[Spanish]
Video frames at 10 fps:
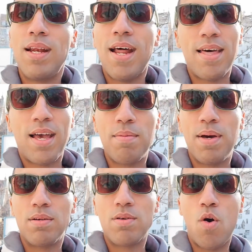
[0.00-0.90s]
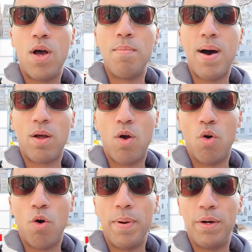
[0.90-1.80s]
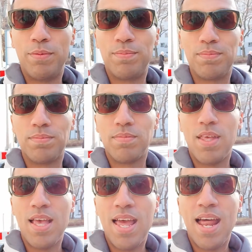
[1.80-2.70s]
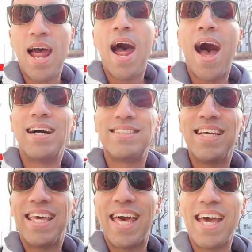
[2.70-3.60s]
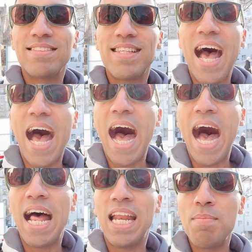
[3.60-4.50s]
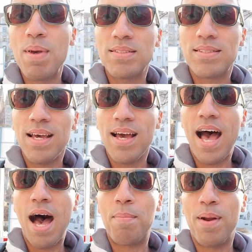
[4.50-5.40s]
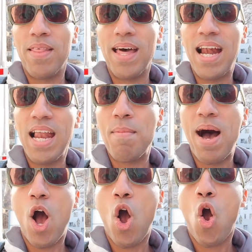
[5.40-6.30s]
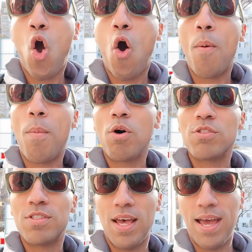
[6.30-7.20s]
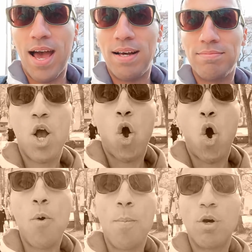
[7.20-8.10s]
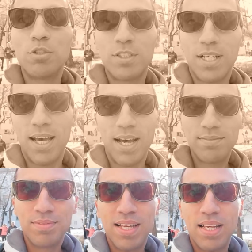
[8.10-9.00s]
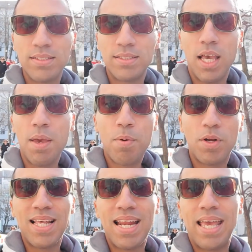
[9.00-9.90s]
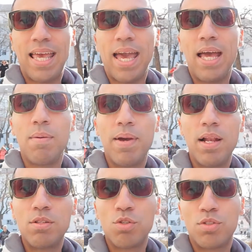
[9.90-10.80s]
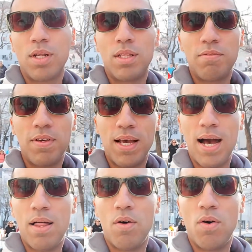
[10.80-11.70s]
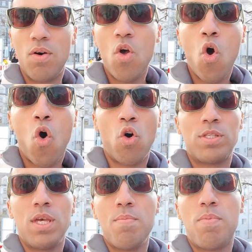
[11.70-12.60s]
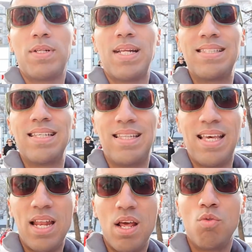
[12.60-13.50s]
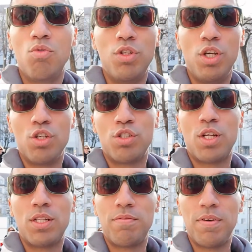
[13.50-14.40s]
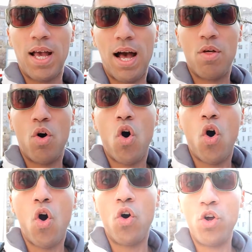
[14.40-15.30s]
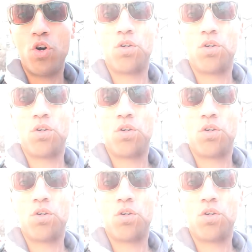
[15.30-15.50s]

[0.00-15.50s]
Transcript: nada que ver con el marco europeo. Así que anímense a aprender alemán como sea, como sea, sin importar qué nivel, su certificado, o sin importar si tienen un dicho certificado o no.